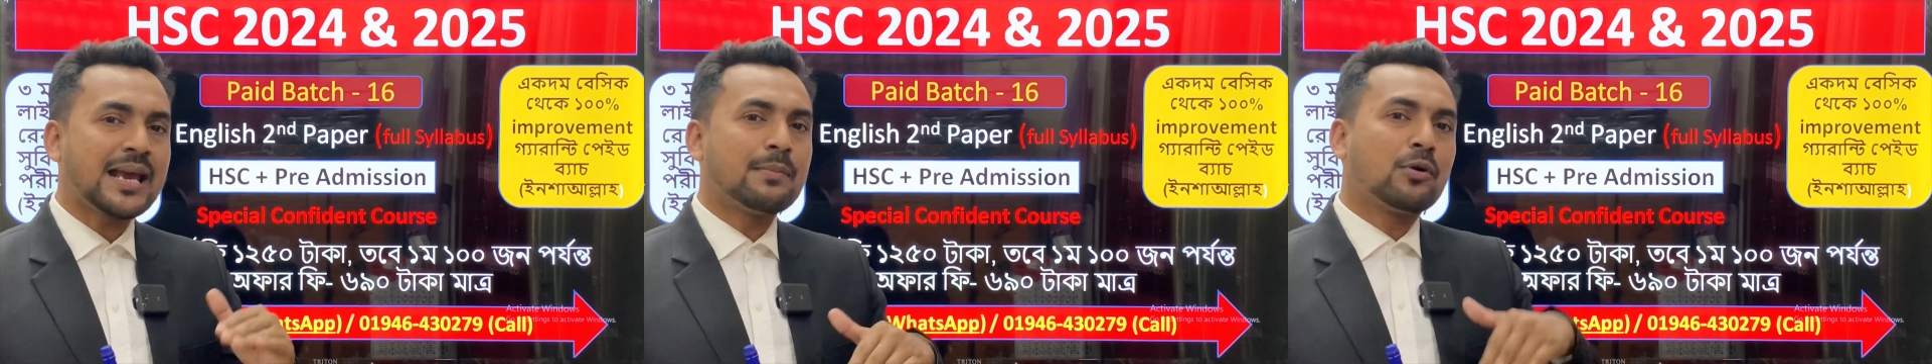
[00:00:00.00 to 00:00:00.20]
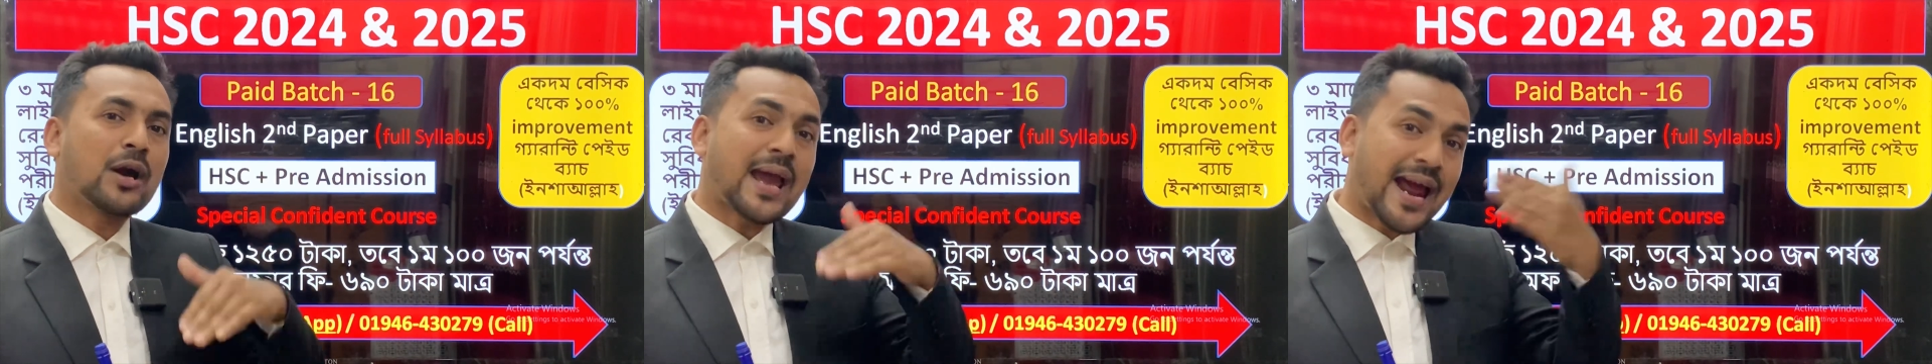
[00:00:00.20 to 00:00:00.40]

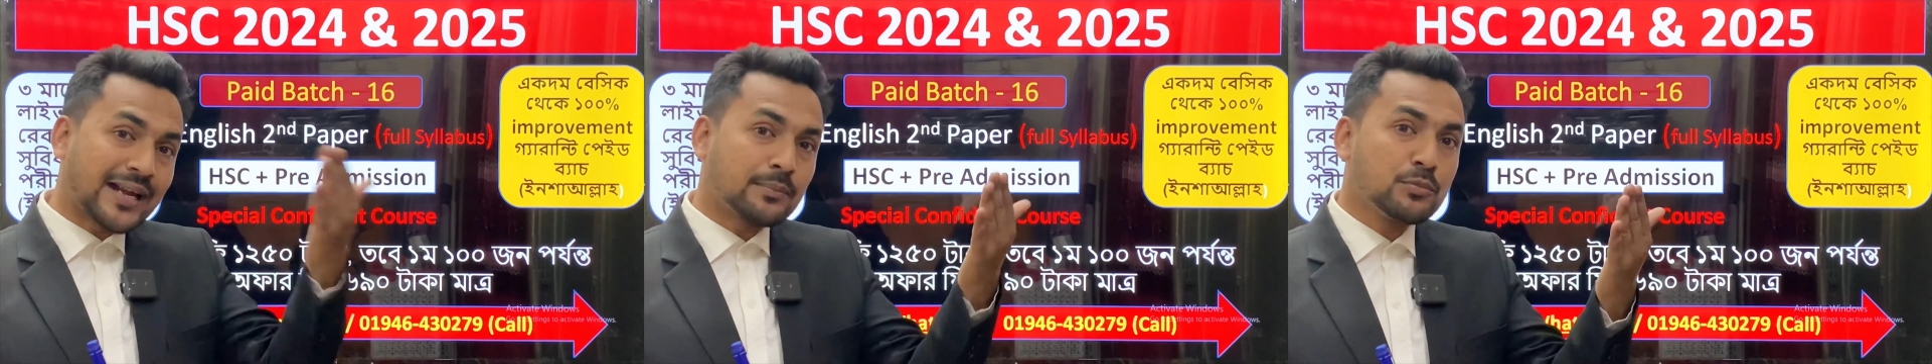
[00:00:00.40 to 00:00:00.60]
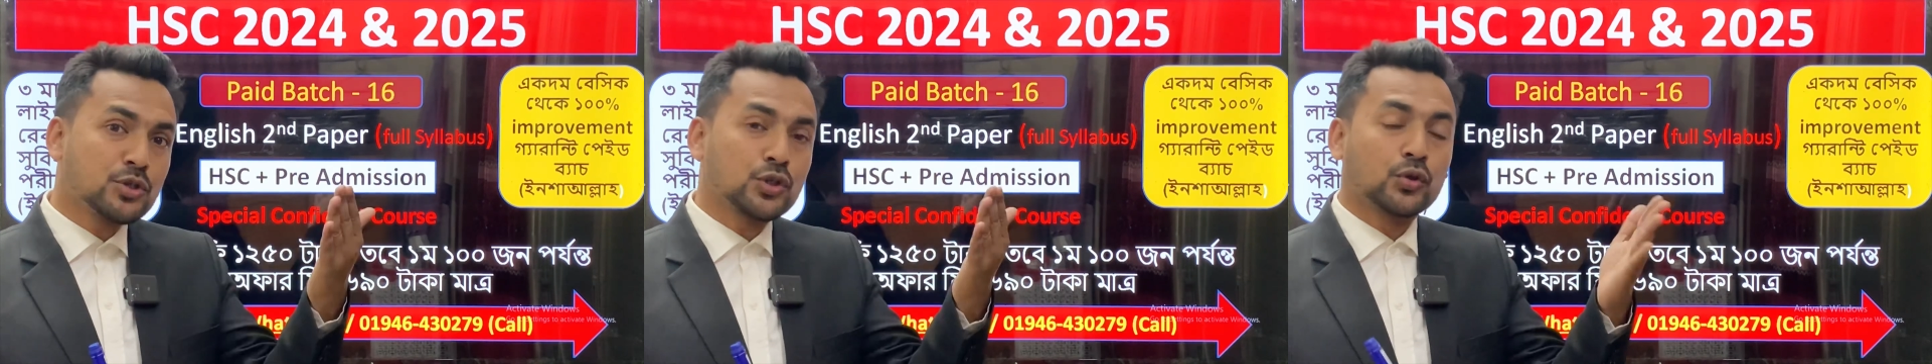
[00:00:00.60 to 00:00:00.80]
এবং
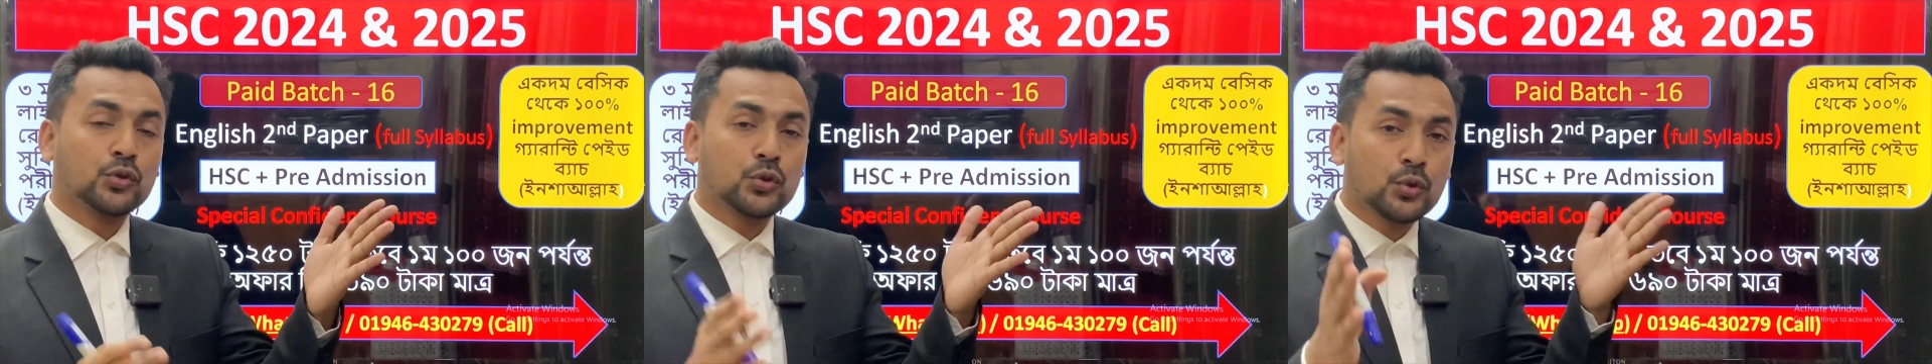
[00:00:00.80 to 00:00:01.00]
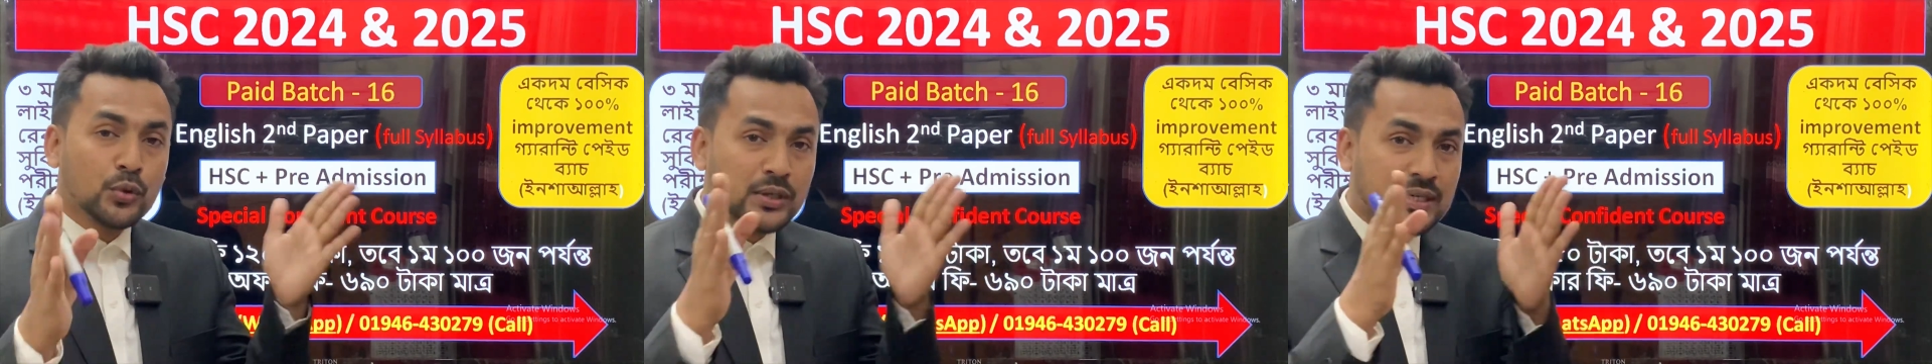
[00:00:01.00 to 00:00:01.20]
অ্যাডমিশন
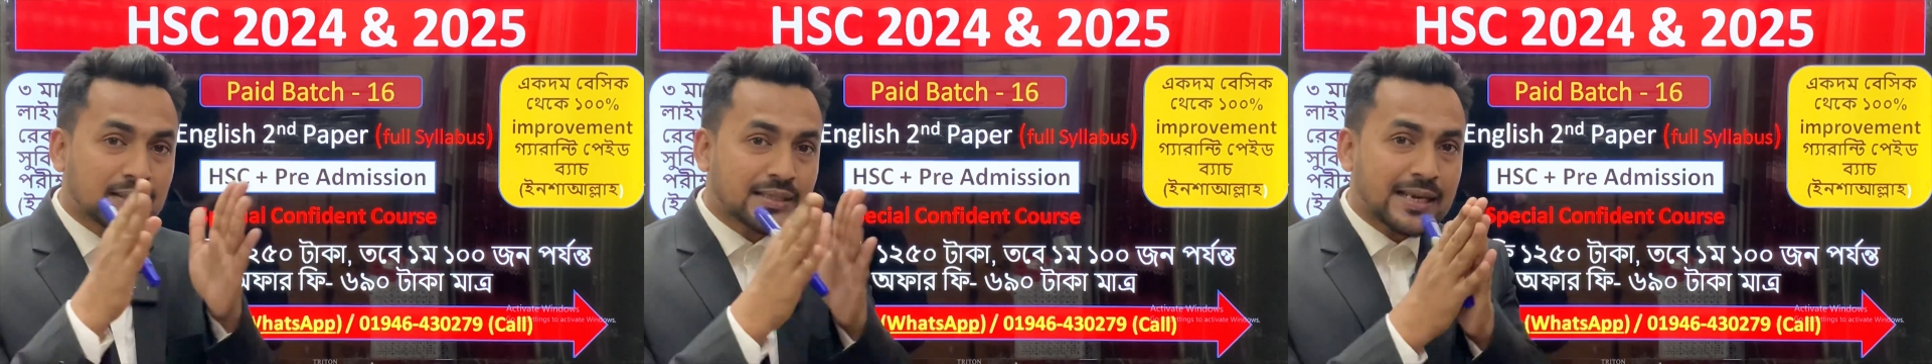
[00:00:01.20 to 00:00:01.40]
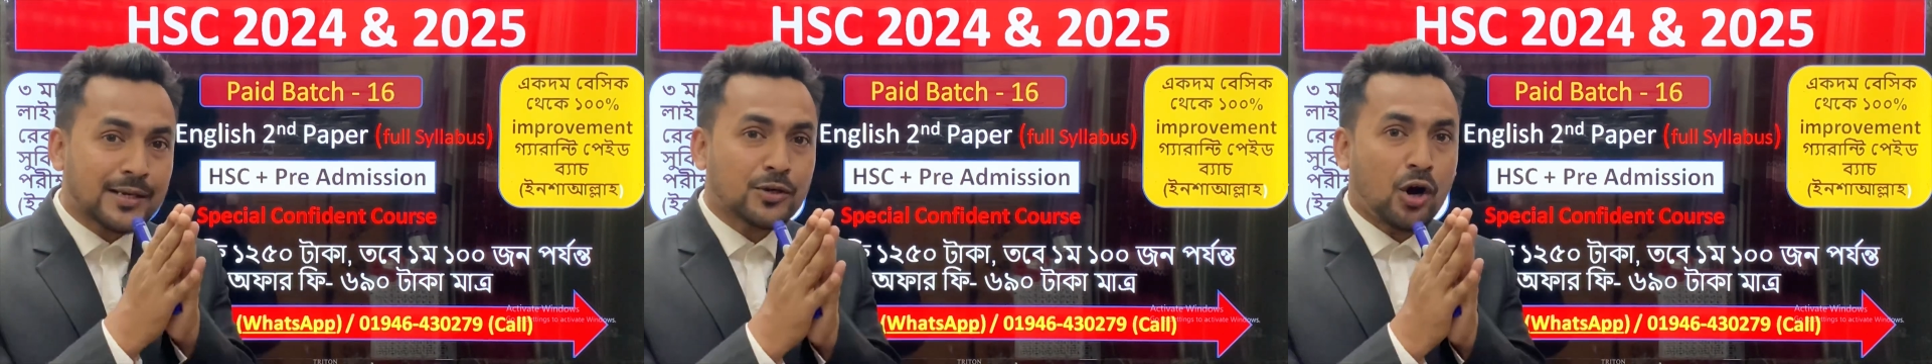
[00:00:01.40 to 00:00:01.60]

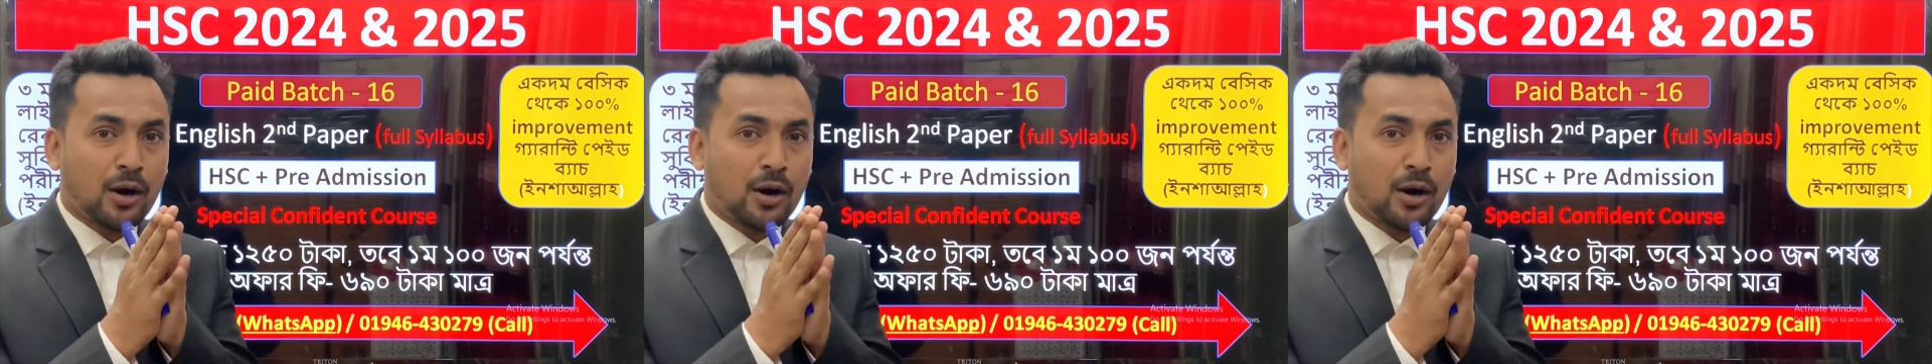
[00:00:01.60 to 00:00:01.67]
দুইটাতেই